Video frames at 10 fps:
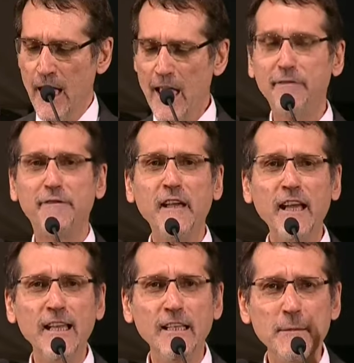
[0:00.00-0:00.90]
e
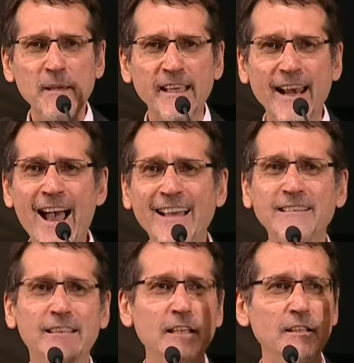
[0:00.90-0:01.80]
figli di
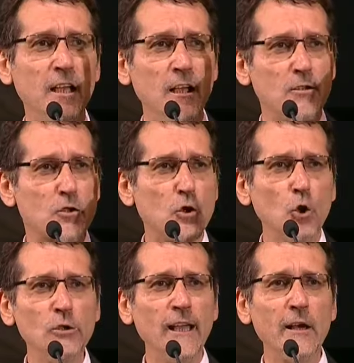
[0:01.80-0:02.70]
migranti
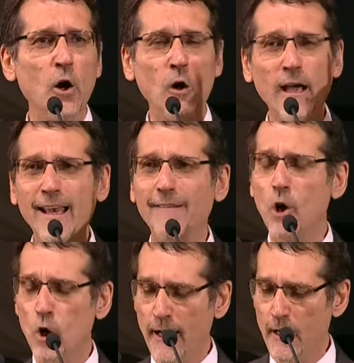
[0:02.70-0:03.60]
studiano e
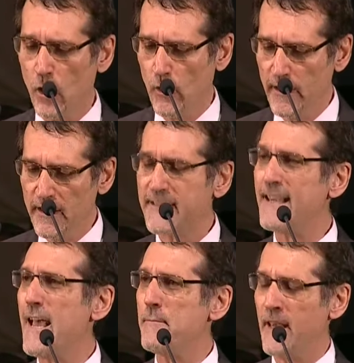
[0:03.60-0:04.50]
lavorano
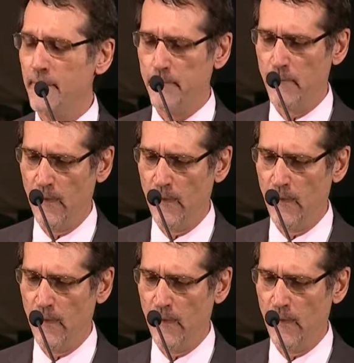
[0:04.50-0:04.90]
insieme